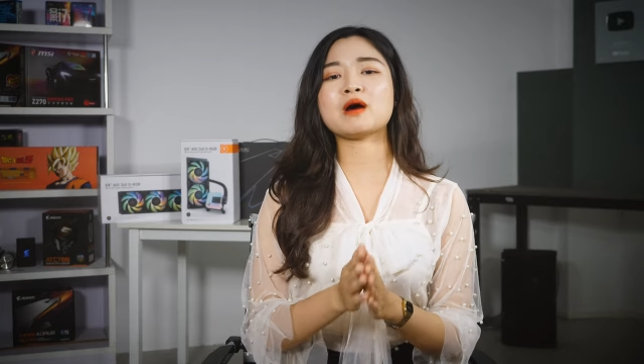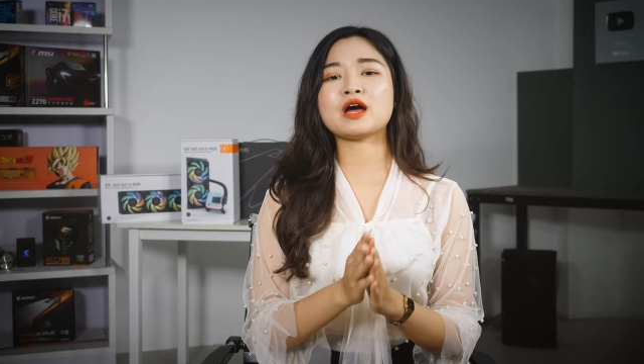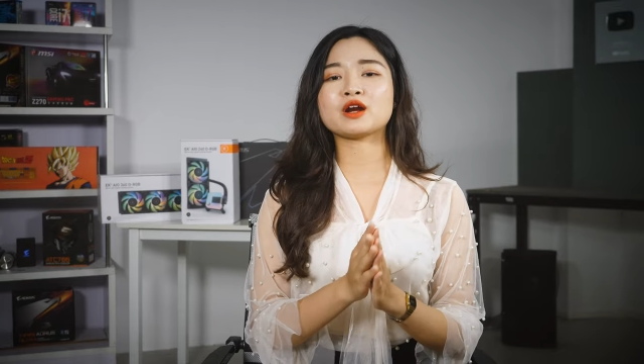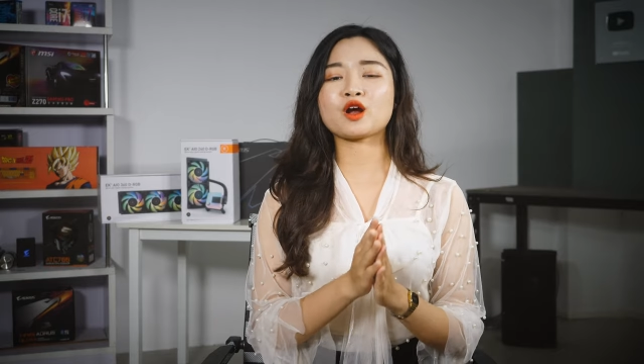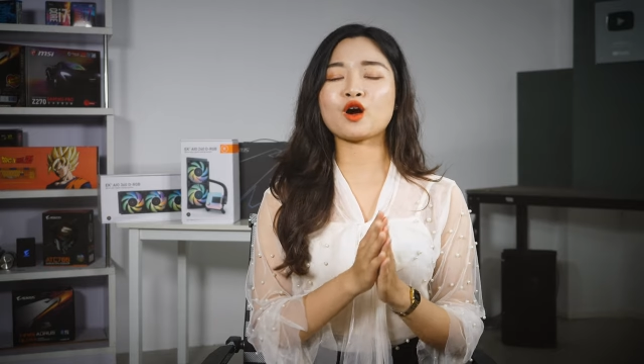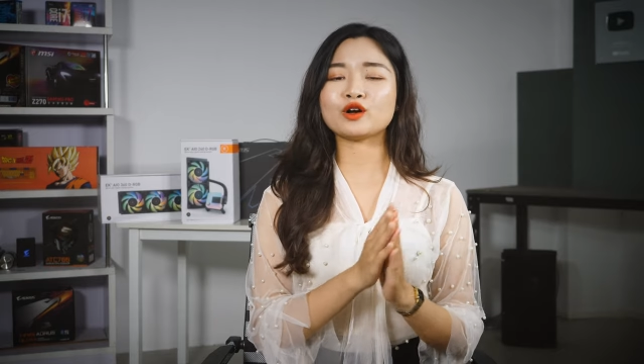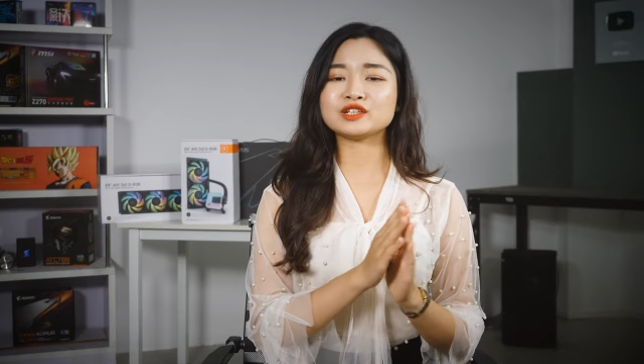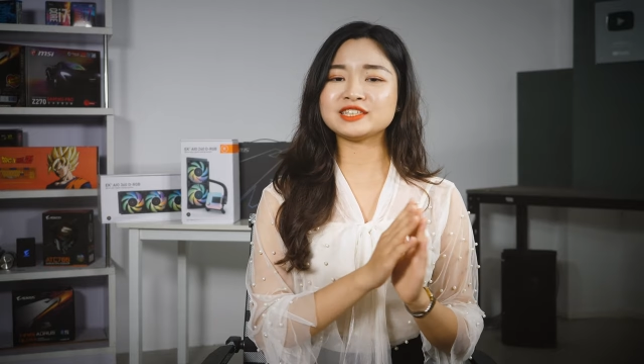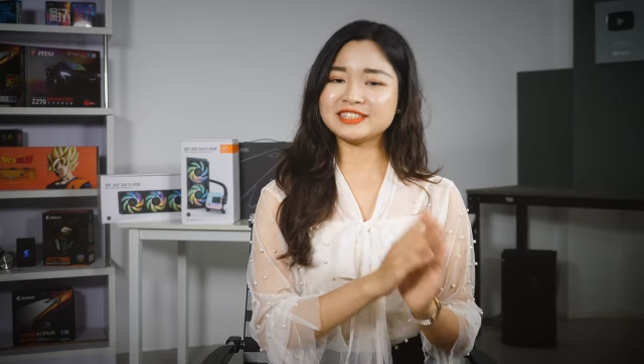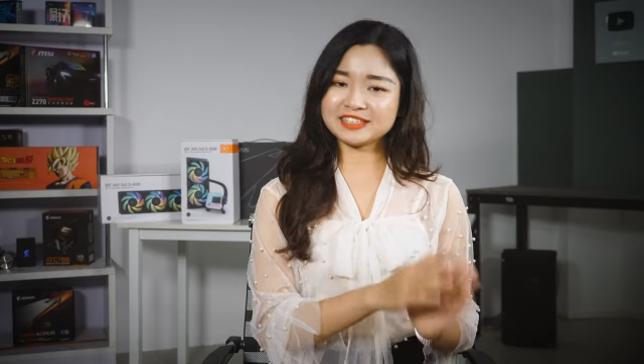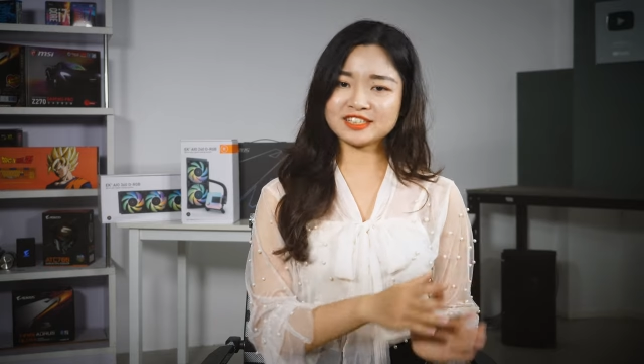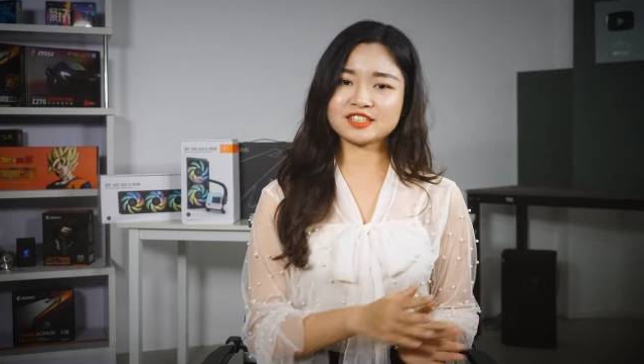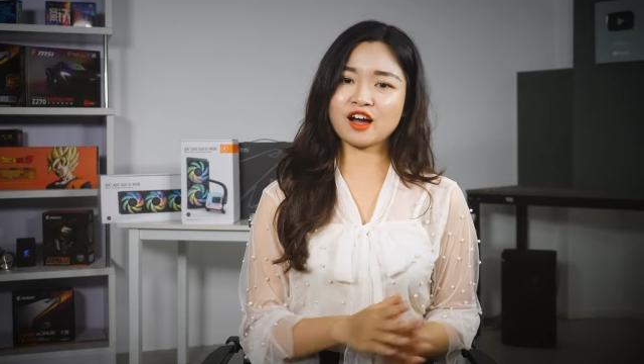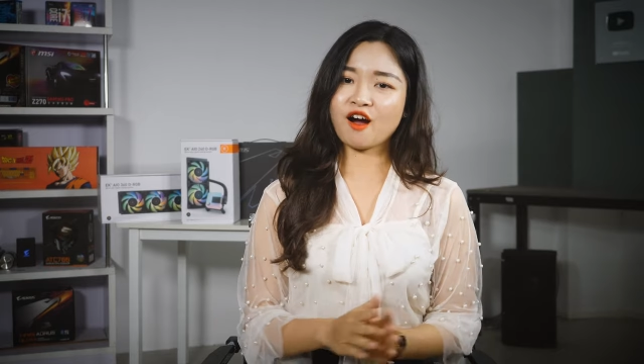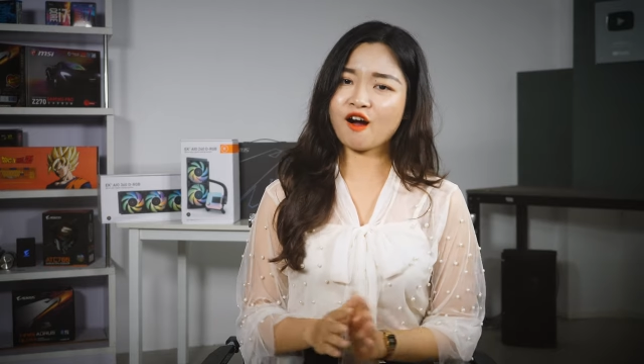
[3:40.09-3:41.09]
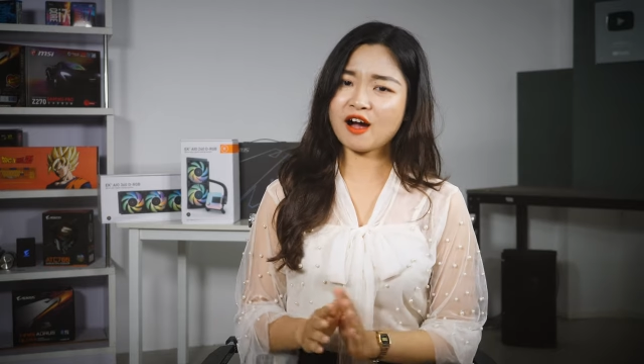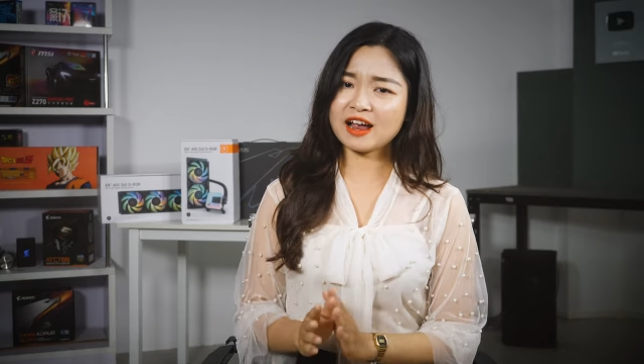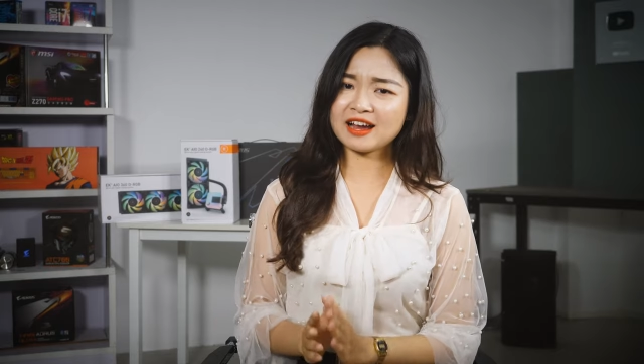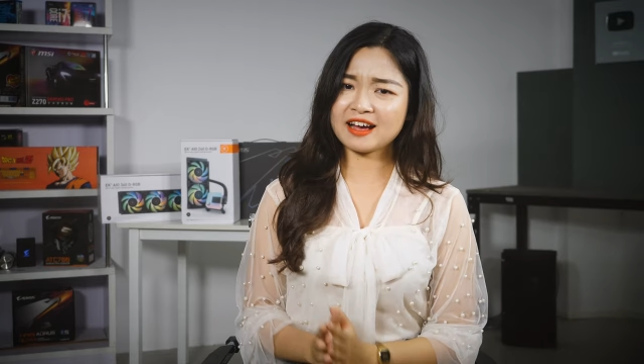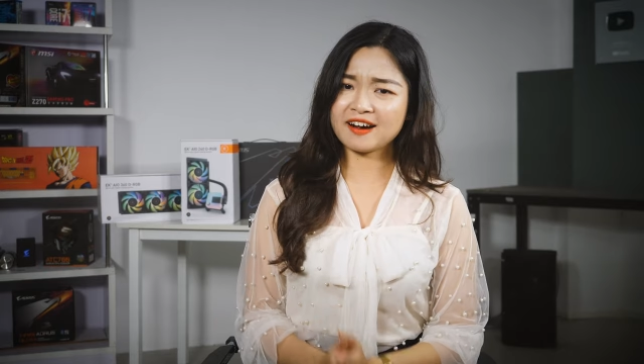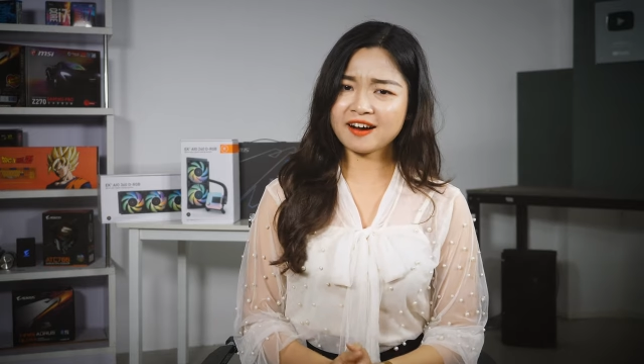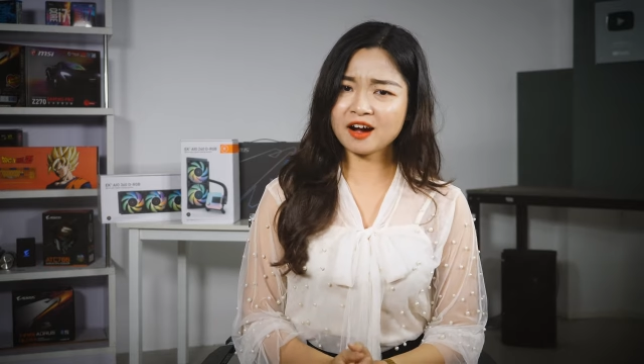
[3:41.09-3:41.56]
bạn có xịn sò
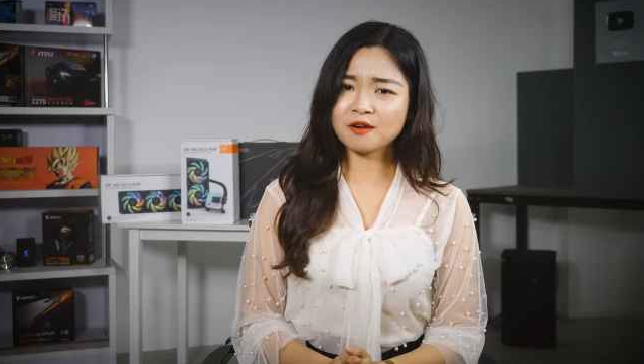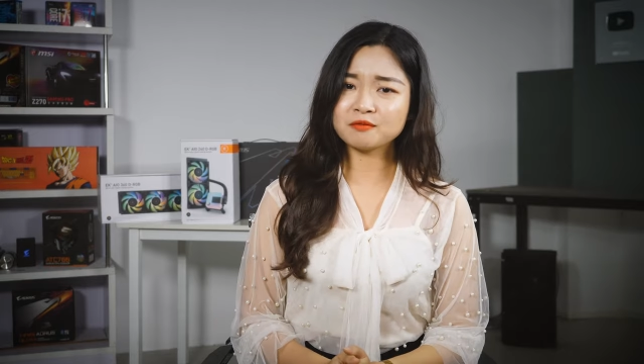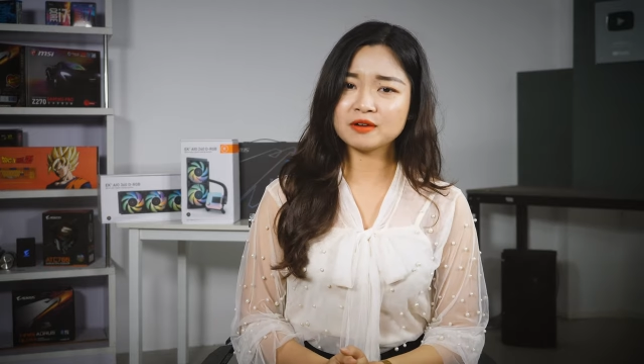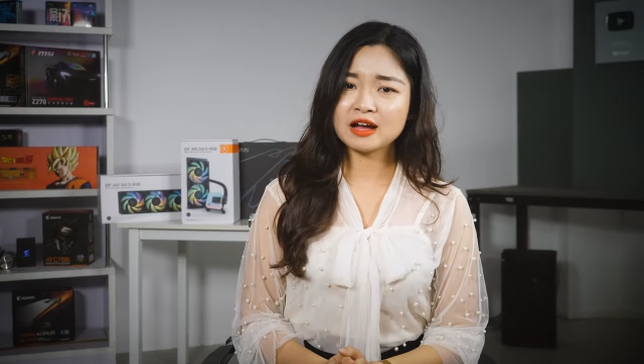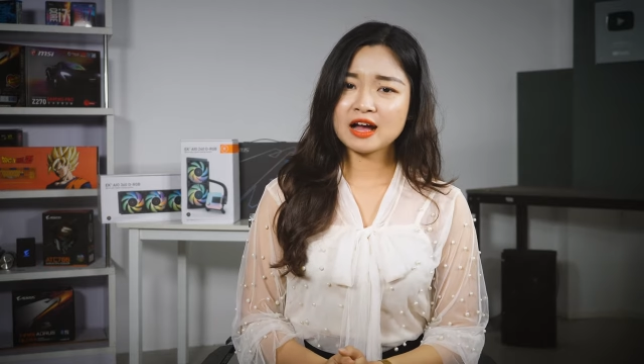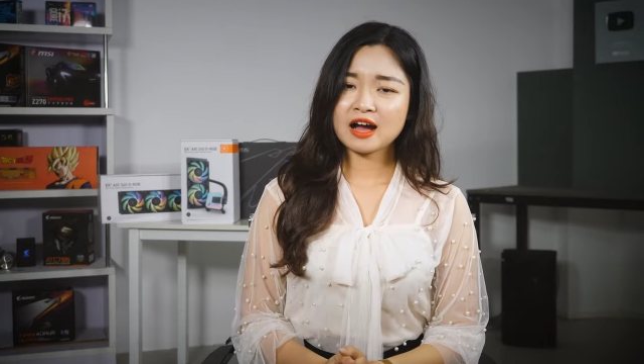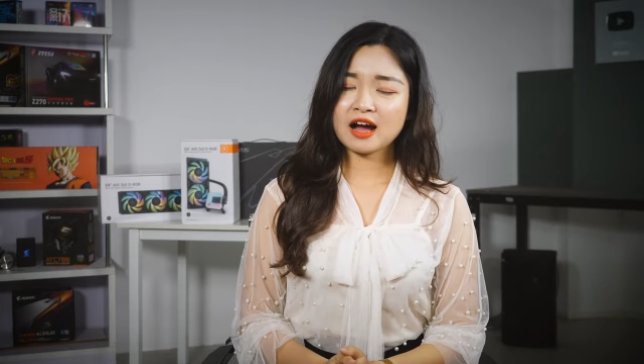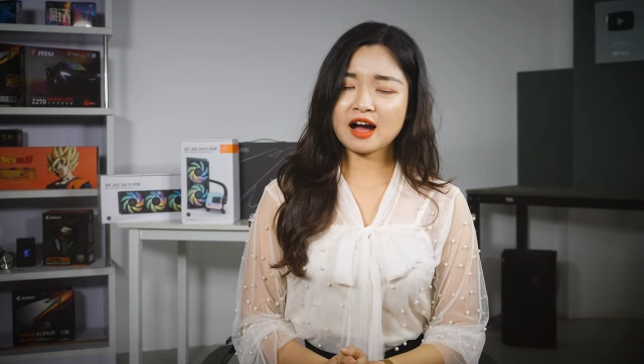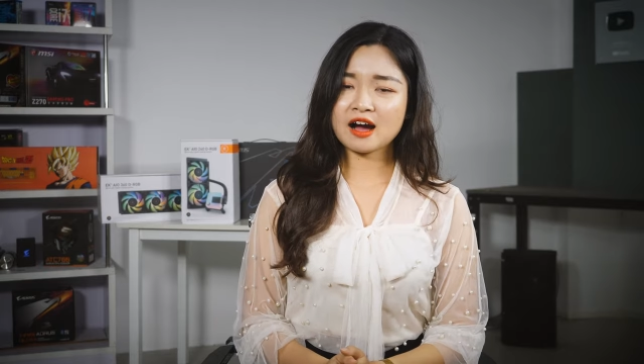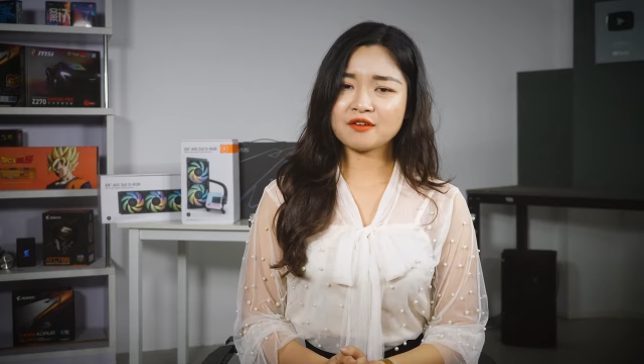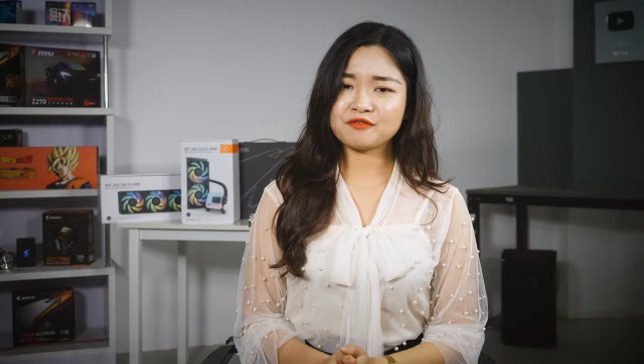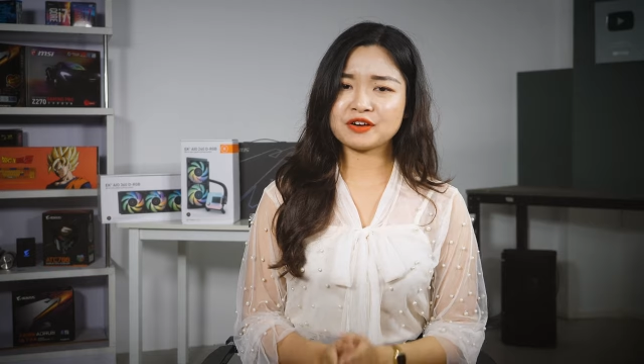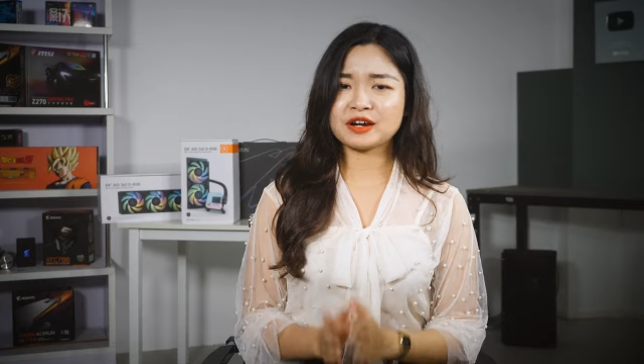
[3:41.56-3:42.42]
hay là không à,